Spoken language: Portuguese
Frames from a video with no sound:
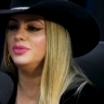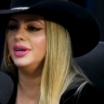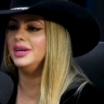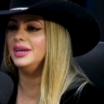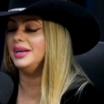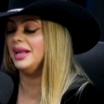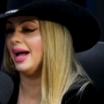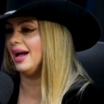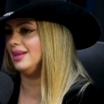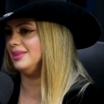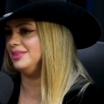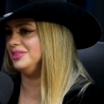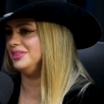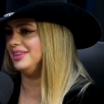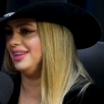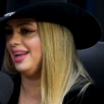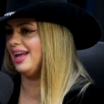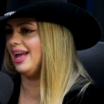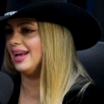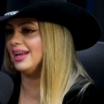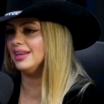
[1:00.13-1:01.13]
Verdade.
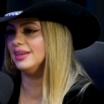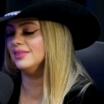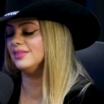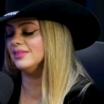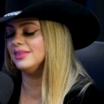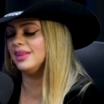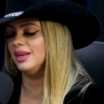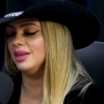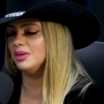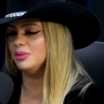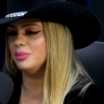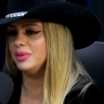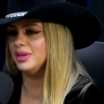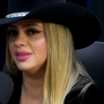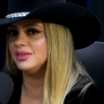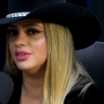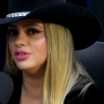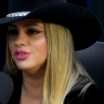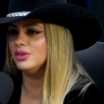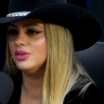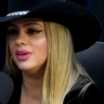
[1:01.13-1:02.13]
É, que eu não tenho nome e é
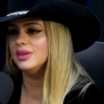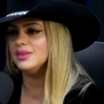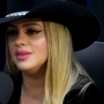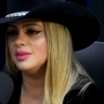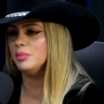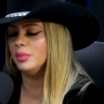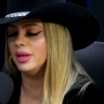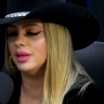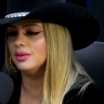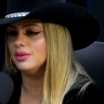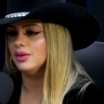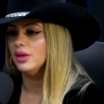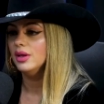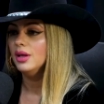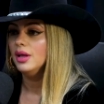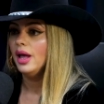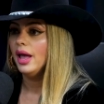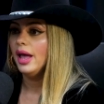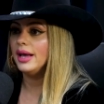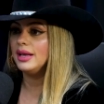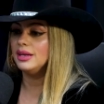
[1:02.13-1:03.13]
certidão de nascimento.
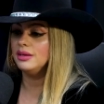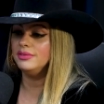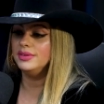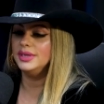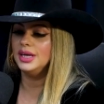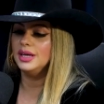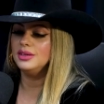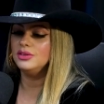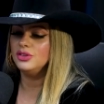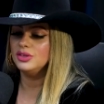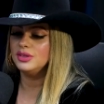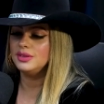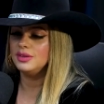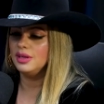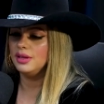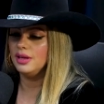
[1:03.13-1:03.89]
É que, na verdade, assim,